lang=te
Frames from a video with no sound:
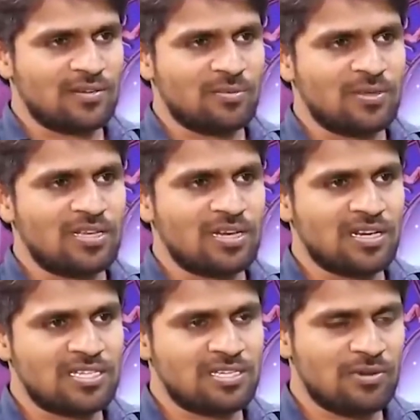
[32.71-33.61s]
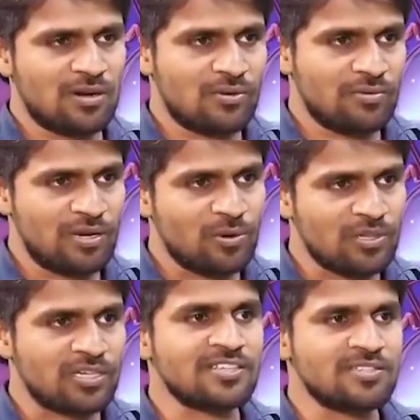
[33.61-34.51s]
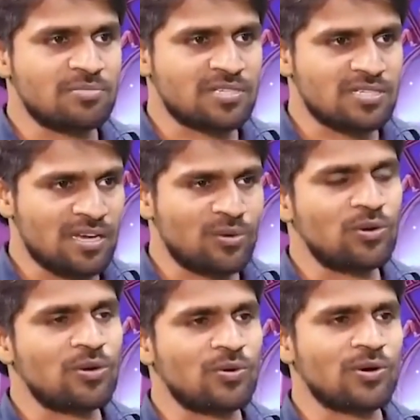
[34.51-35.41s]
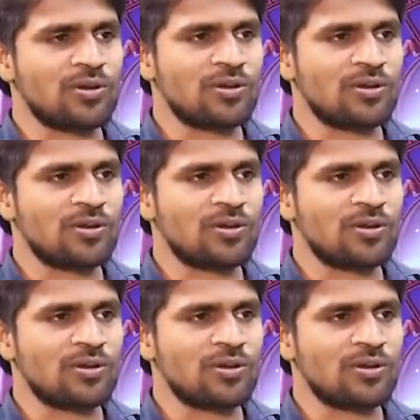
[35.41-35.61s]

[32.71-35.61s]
కొంతమంది నరదిష్టి వల్ల కూడా వెళ్ళిపోతున్నాయని చెప్పేసి అనుకునే వాళ్ళు